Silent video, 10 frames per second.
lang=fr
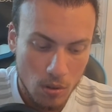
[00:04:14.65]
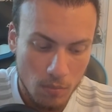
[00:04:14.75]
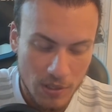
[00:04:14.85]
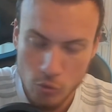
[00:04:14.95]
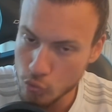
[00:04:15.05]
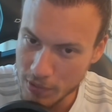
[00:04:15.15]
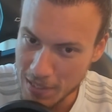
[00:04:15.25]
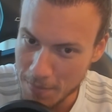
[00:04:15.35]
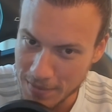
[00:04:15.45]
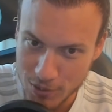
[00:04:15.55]
bah du coup les
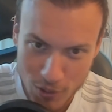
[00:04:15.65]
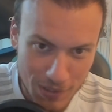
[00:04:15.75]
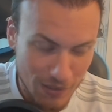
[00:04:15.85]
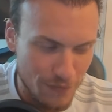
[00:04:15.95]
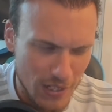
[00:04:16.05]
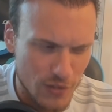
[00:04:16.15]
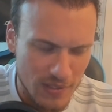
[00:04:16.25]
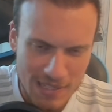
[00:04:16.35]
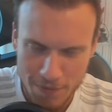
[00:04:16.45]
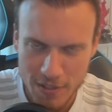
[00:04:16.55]
games étaient chaudes et il fallait que je
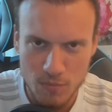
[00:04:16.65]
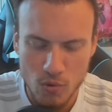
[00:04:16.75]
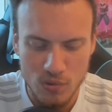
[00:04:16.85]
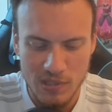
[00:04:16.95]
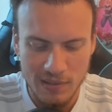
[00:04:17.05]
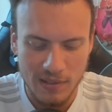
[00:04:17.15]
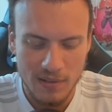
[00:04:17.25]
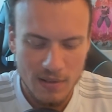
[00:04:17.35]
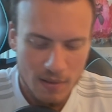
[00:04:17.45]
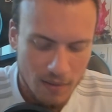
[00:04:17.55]
fasse gaffe, il fallait que je me concentre.
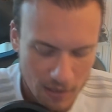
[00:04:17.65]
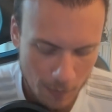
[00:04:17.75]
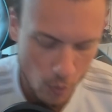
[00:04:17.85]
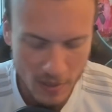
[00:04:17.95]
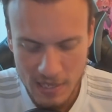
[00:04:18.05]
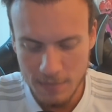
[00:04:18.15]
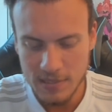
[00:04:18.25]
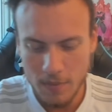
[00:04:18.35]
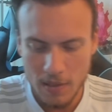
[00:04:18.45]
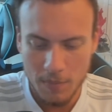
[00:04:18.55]
Euh, la première game
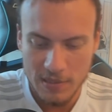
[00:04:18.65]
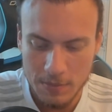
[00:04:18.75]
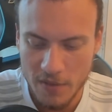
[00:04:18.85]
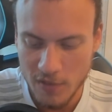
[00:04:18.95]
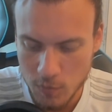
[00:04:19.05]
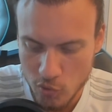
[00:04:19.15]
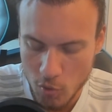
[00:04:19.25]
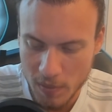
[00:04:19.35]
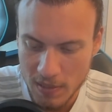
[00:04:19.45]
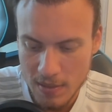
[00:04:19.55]
ça m'a vachement
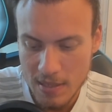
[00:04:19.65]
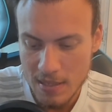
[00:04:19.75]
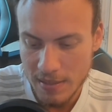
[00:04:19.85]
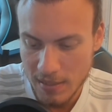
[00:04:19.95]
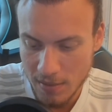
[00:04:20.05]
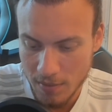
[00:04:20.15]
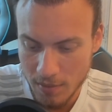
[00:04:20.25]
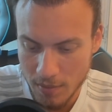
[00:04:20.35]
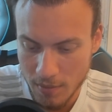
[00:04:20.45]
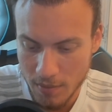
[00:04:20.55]
surpris
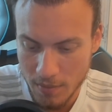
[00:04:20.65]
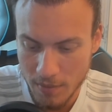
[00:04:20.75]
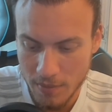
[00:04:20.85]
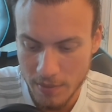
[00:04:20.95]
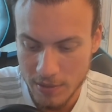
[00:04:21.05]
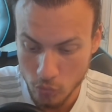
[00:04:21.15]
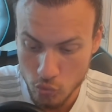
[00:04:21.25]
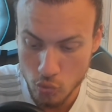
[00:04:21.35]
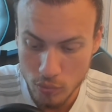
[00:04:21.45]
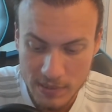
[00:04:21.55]
euh, et, donc
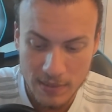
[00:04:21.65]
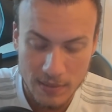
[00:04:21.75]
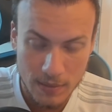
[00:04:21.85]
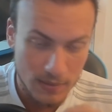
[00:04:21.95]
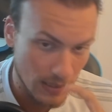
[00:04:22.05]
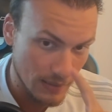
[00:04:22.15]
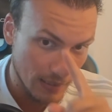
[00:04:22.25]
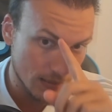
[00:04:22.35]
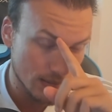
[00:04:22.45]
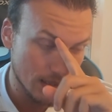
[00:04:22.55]
du coup c'est
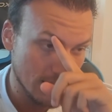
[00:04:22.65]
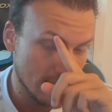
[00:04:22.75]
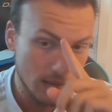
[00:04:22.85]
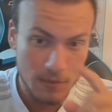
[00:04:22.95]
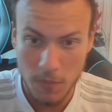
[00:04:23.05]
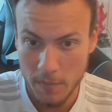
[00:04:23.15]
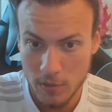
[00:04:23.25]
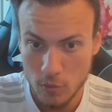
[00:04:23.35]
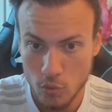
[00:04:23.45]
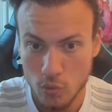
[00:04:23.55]
intéressant, c'est intéressant, ça
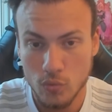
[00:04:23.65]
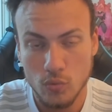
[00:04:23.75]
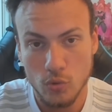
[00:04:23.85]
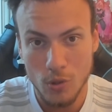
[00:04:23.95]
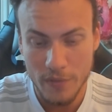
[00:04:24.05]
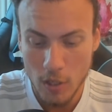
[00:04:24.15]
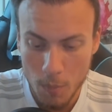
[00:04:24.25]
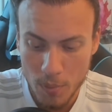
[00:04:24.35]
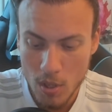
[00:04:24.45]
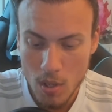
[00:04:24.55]
permet de, de level
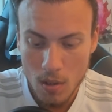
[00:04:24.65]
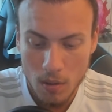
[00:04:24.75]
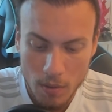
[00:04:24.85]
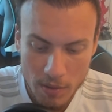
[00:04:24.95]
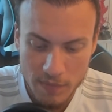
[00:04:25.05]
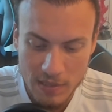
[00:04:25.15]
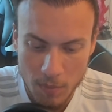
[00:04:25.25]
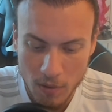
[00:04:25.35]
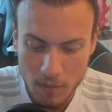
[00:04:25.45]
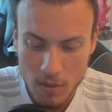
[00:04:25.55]
up euh,
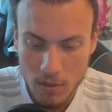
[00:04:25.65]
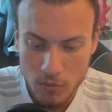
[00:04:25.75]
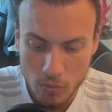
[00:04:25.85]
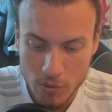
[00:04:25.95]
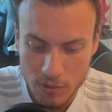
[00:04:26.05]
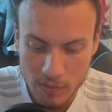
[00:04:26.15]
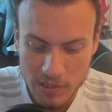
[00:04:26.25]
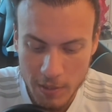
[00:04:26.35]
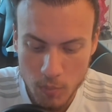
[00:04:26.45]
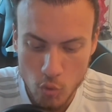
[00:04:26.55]
évidemment. Donc, donc
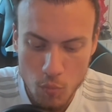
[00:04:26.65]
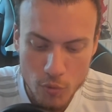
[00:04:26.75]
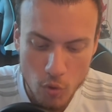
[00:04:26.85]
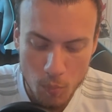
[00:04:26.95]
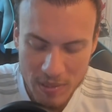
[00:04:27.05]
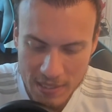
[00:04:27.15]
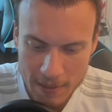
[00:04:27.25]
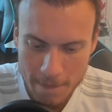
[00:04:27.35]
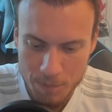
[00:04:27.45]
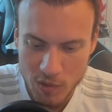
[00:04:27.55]
ça va être beaucoup plus
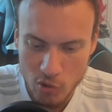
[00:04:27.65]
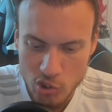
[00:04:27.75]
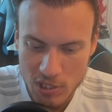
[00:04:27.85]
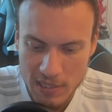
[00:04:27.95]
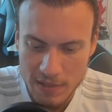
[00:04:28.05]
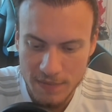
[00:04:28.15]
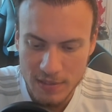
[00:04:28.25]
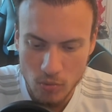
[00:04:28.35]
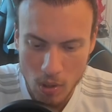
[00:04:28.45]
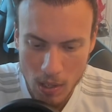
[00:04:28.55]
compliqué d'enchaîner des
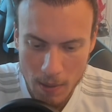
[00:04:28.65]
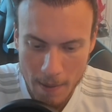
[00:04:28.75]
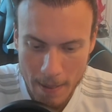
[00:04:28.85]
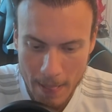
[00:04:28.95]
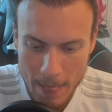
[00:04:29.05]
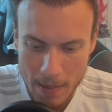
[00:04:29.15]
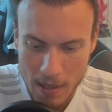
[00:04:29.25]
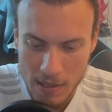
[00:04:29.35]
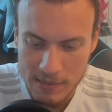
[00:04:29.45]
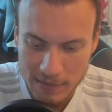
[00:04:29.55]
victoires
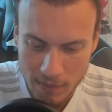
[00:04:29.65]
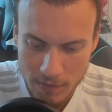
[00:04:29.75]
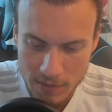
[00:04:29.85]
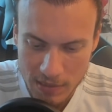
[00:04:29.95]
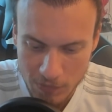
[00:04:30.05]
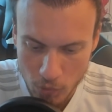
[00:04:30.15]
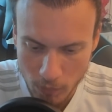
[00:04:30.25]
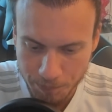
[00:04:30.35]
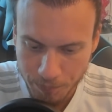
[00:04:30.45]
à un certain niveau